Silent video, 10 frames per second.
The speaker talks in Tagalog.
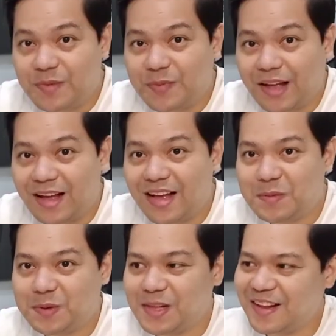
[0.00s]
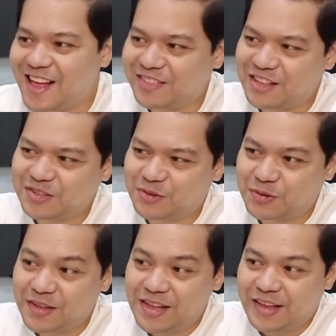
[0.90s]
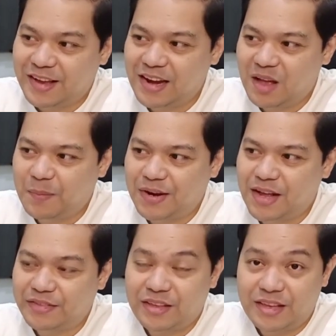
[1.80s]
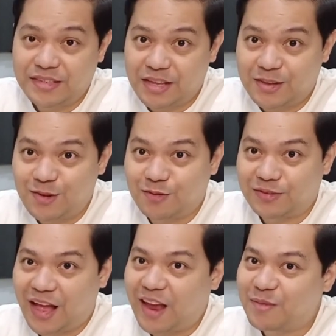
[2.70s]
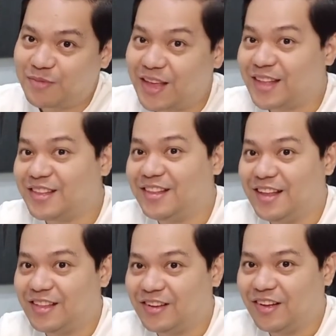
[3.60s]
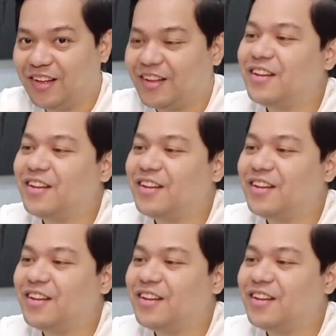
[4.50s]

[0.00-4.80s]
Siyempre, kakagamit lang natin. So, kailangan pa natin iset yung time date dito.